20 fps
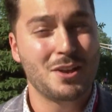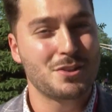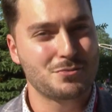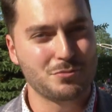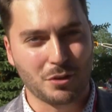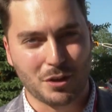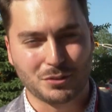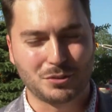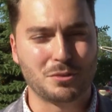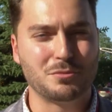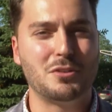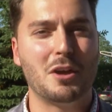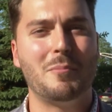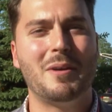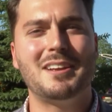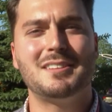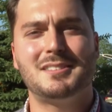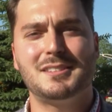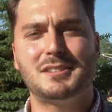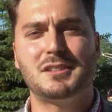Je vous retrouve
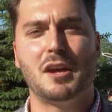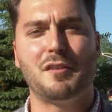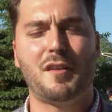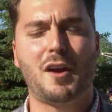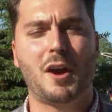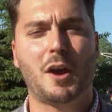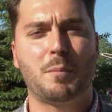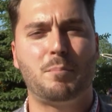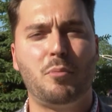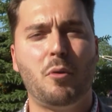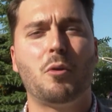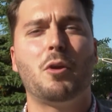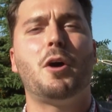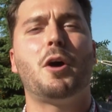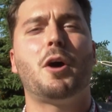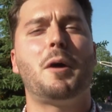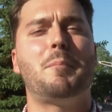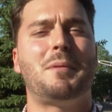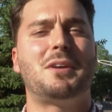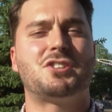demain 19h pour le
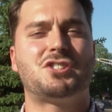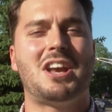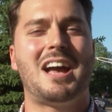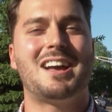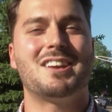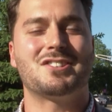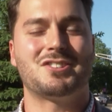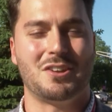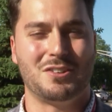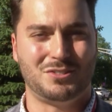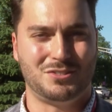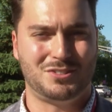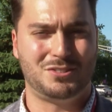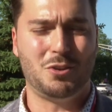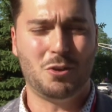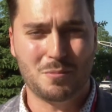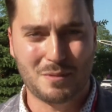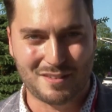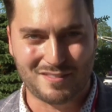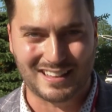repêchage
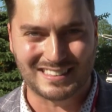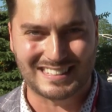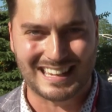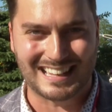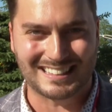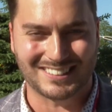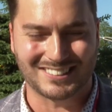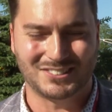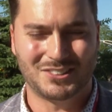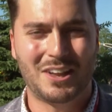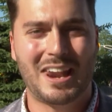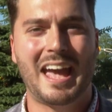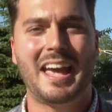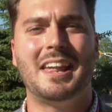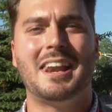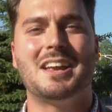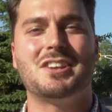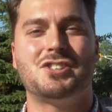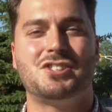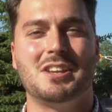2024 de la
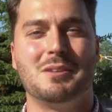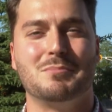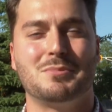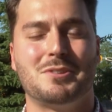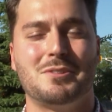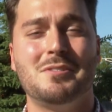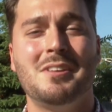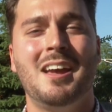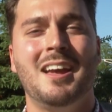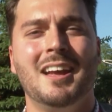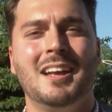LHJMQ.